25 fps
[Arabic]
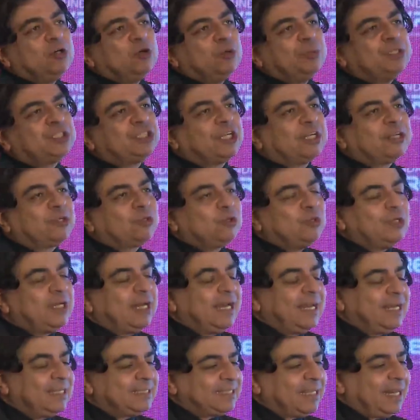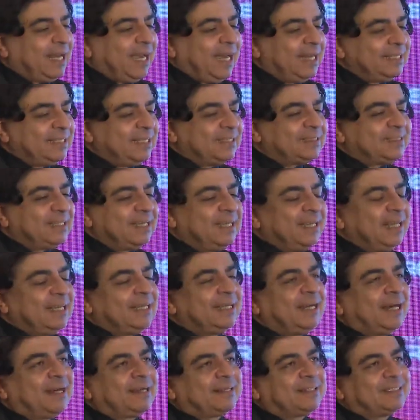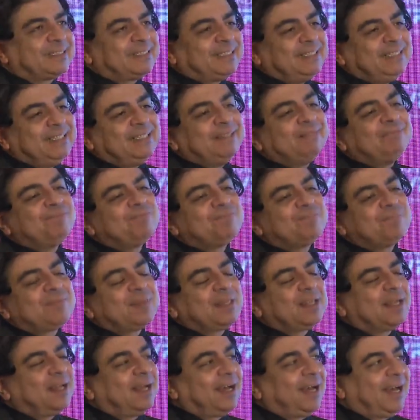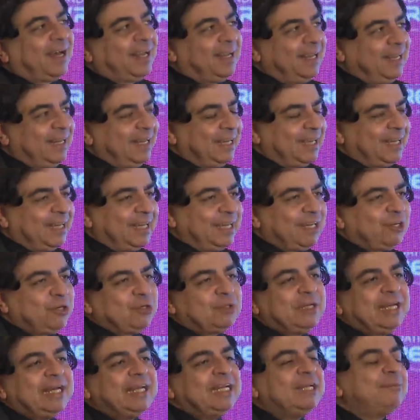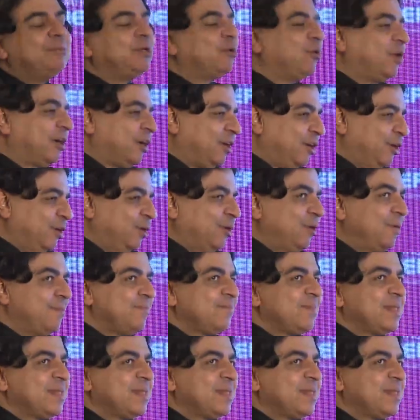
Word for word: وبيشاركونا هذا الحدث اللي احنا حريصين على نجاحه لأن من وراءه